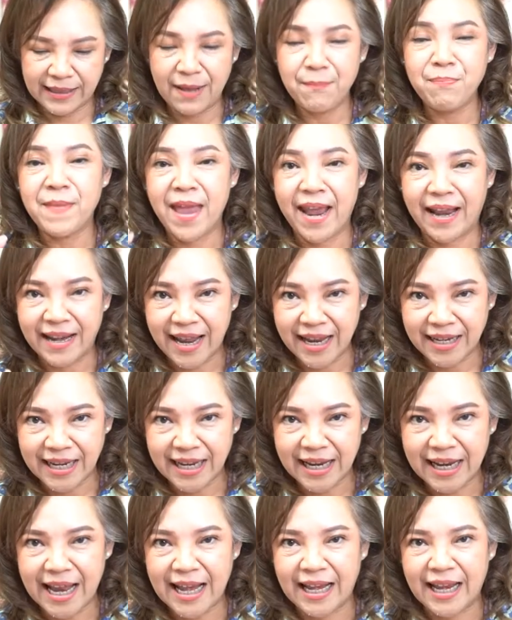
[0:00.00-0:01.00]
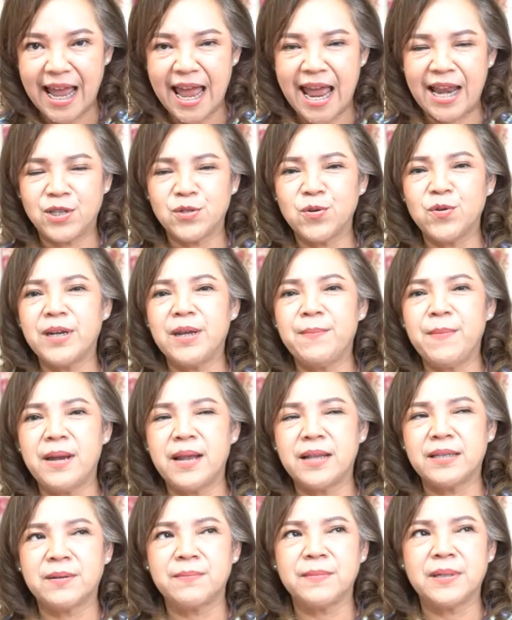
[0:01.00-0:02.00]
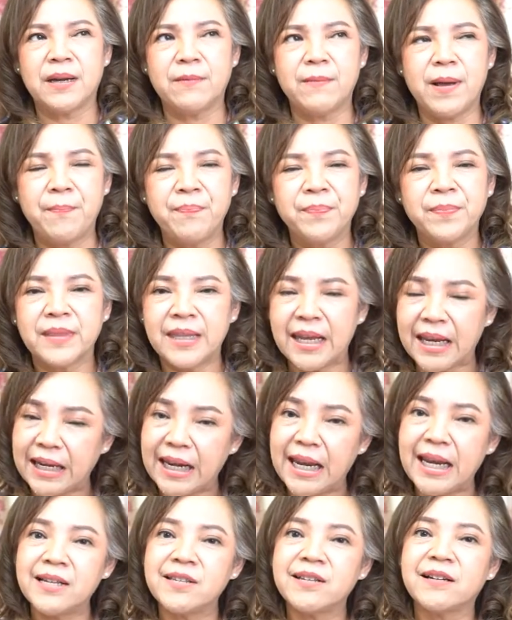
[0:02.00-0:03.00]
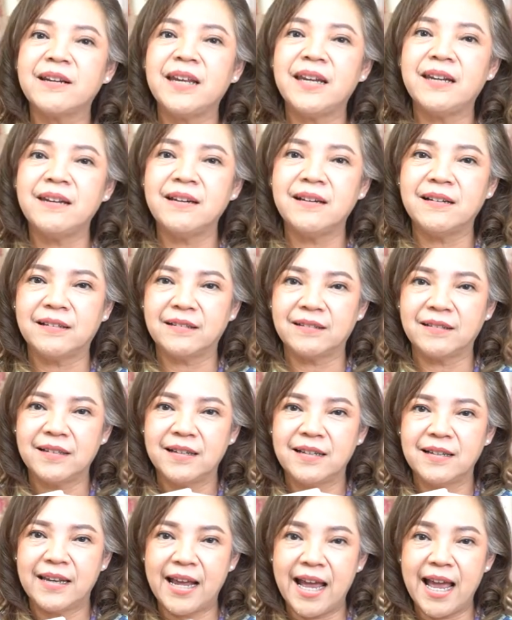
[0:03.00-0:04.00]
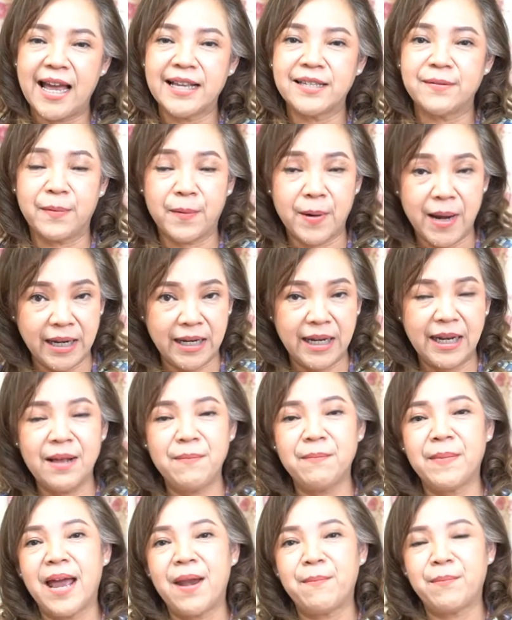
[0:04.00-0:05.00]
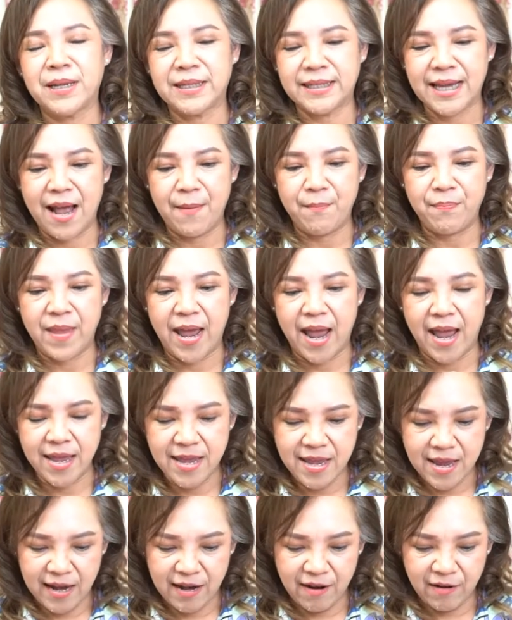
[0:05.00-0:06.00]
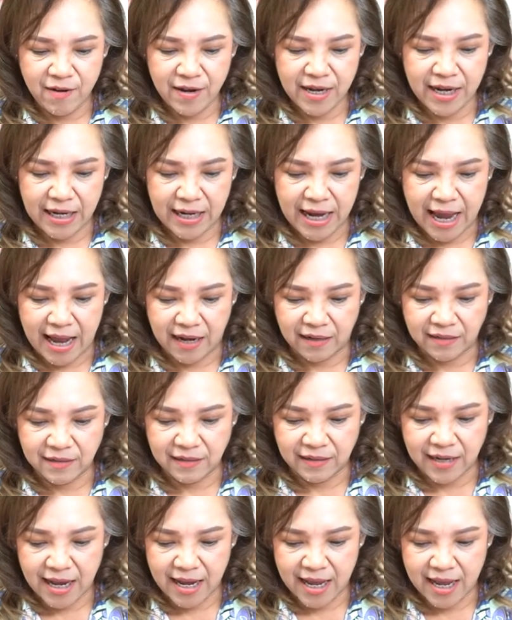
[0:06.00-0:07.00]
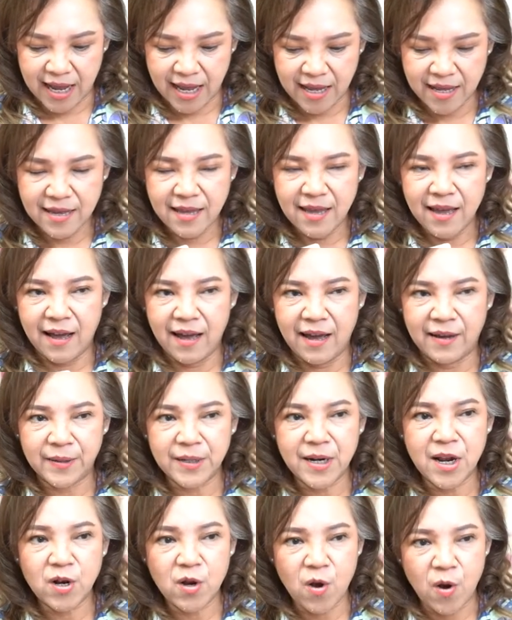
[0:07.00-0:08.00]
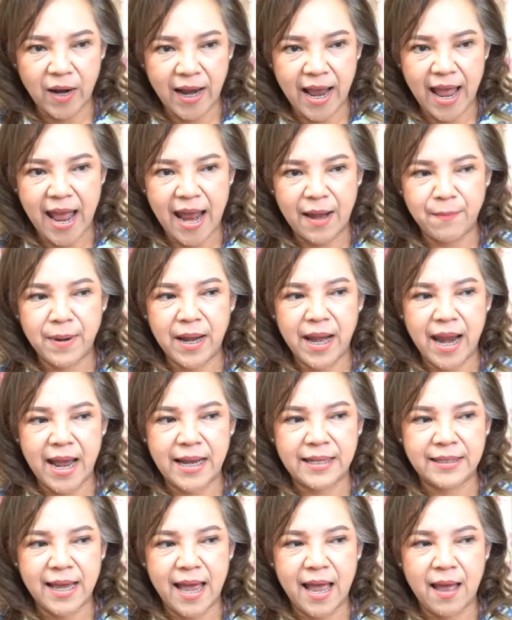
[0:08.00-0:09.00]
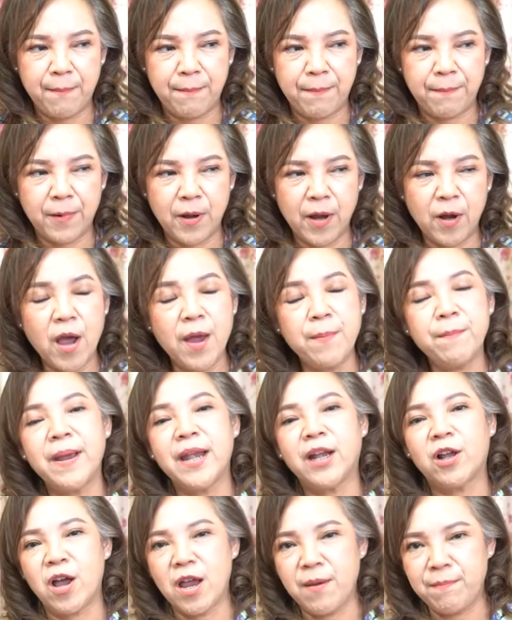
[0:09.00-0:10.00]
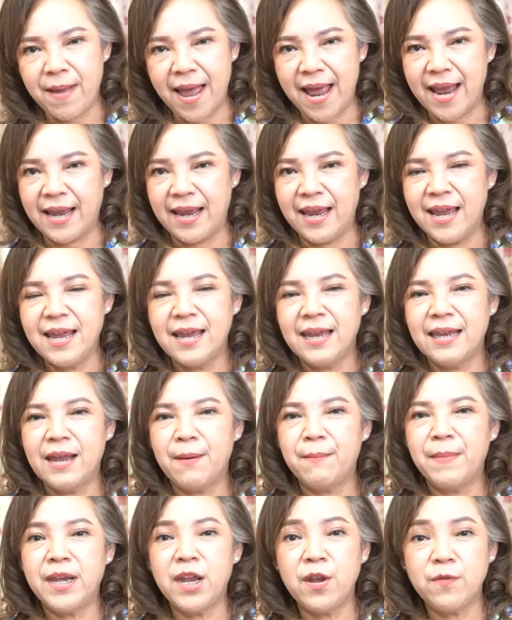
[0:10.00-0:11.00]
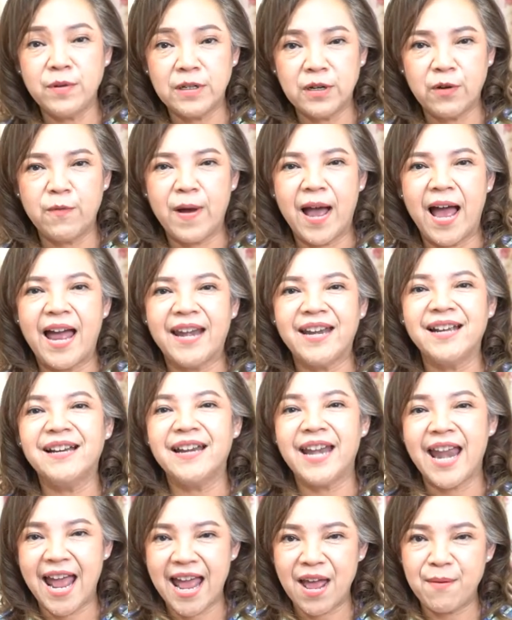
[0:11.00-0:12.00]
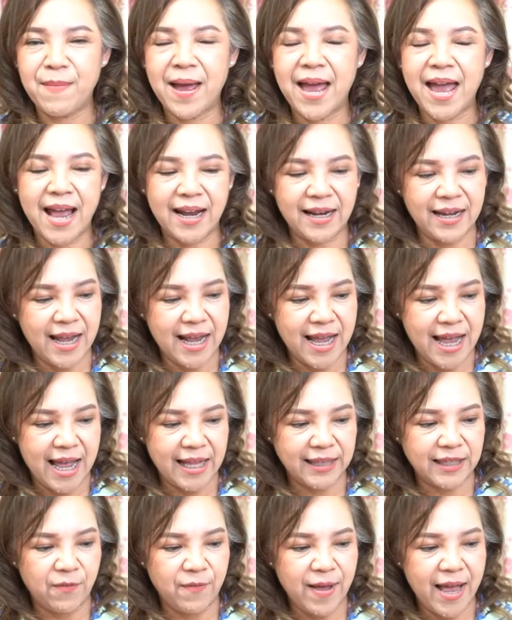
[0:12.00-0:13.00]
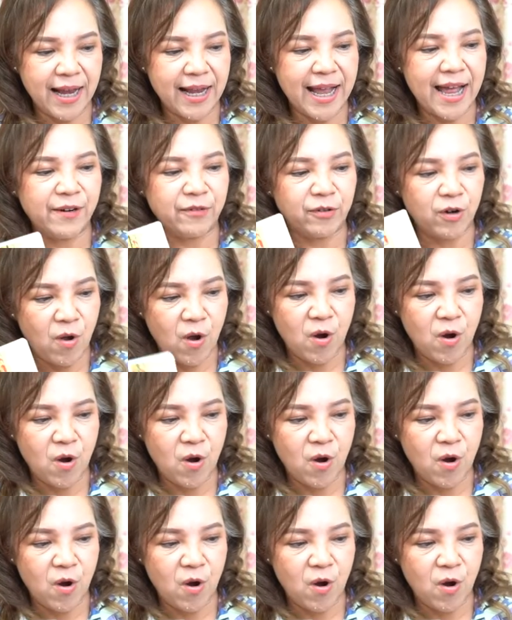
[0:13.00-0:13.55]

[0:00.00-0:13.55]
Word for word: ตำแหน่งหน้าที่การงานช่วงนี้มันอาจจะเหมือนแบบนิ่งๆสักนิดหนึ่งนะคะสำหรับใครที่ทำงานประจำนะแล้วก็อีกอย่างหนึ่งนะคะเรื่องของงานมันอาจจะค่อยๆเป็นค่อยไปยังไม่ได้หวือหวาเดินหน้ามากนะคะแต่ว่าการร